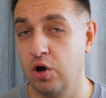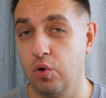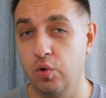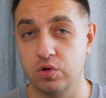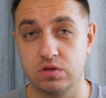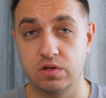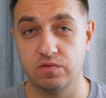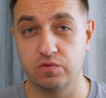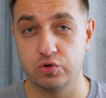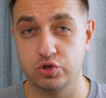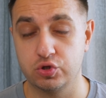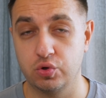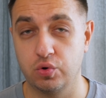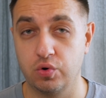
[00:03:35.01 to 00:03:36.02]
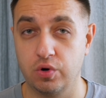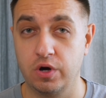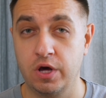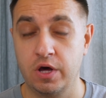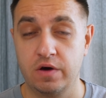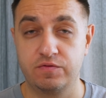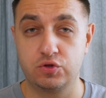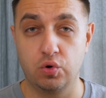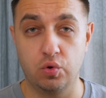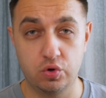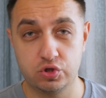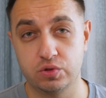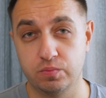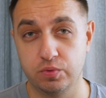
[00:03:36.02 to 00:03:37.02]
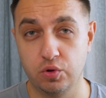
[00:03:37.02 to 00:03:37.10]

От того, что все очень